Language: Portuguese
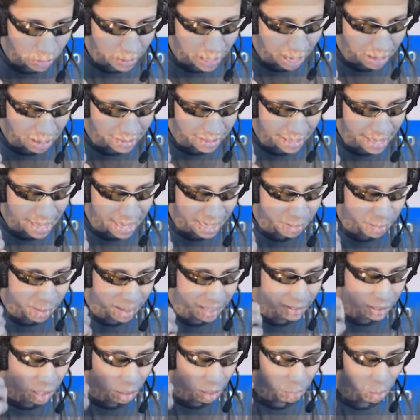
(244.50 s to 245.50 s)
Carlos Henrique,
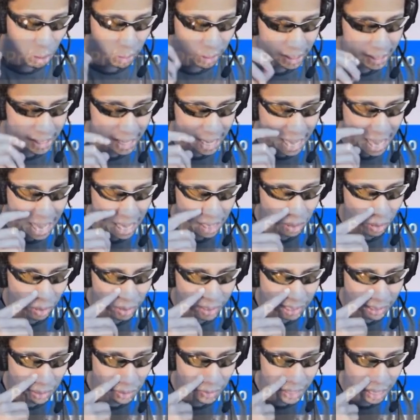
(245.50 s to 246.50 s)
manda teu bug, Carlos.
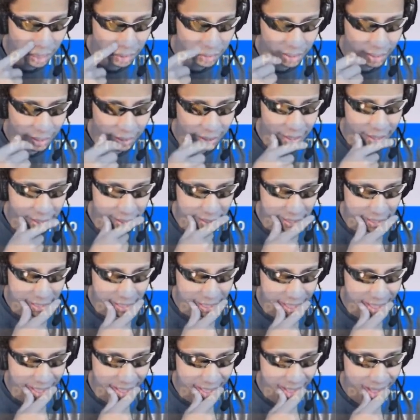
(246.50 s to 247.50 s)
Cadê o Carlos
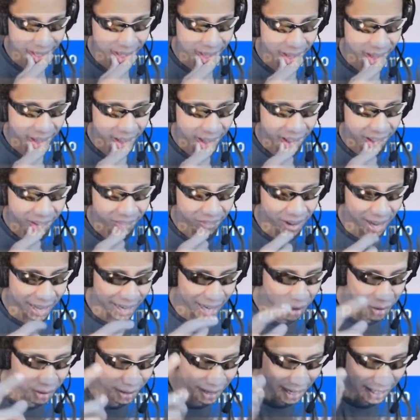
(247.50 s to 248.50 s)
Henrique?
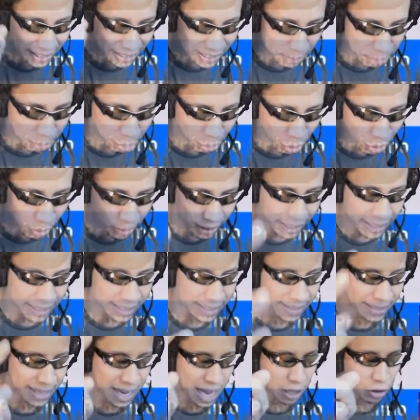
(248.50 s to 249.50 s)
Valeu, KG Bug,
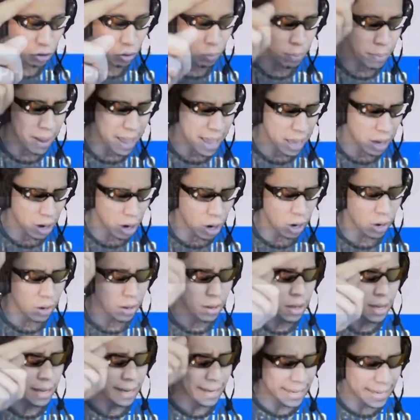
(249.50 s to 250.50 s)
insano, mé, ó,
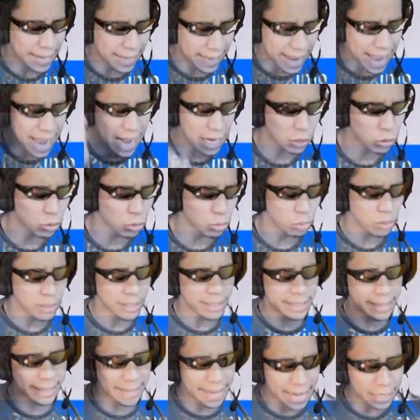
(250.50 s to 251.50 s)
credo
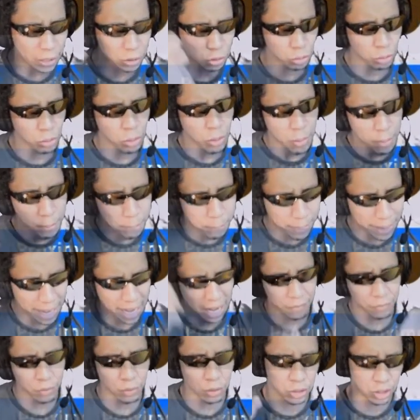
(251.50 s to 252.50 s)
crédito pra
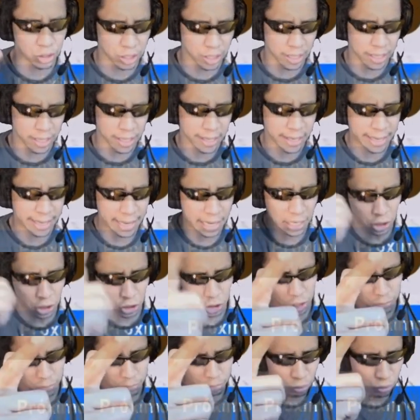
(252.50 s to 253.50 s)
você,
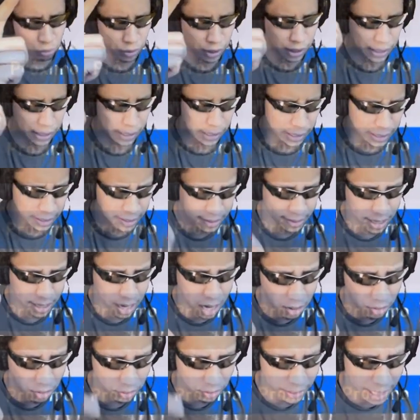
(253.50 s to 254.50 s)
KG Bug
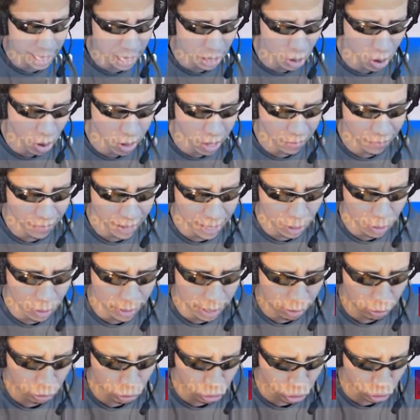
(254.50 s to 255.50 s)
insano, da hora. Valeu,
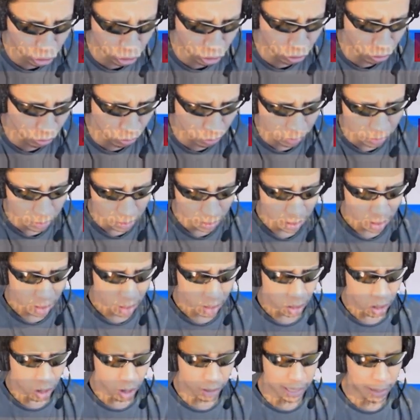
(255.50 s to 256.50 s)
garotinho.
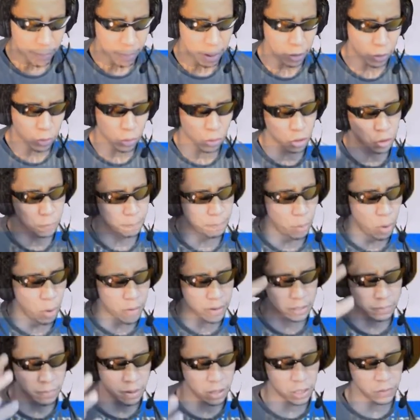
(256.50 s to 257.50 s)
Ó, lembrando que os
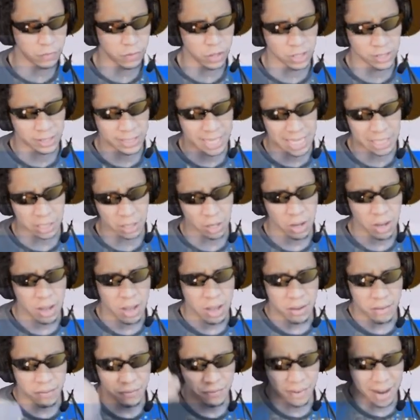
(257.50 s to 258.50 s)
bugs, mano, de vocês, ó,
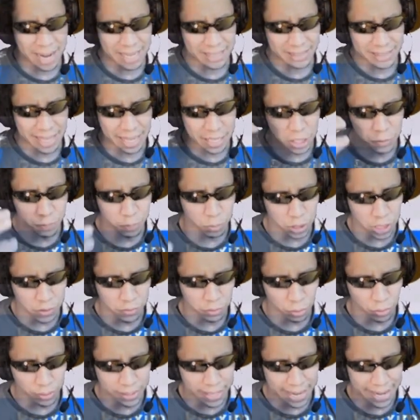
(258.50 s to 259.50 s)
vai estar tá
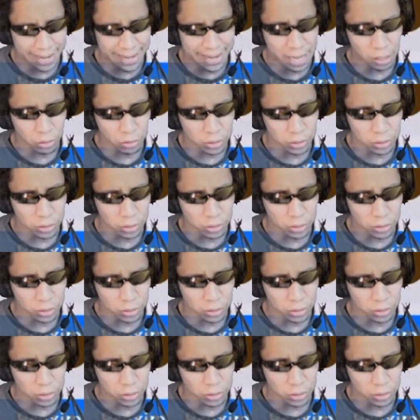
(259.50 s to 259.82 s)
disponível no canal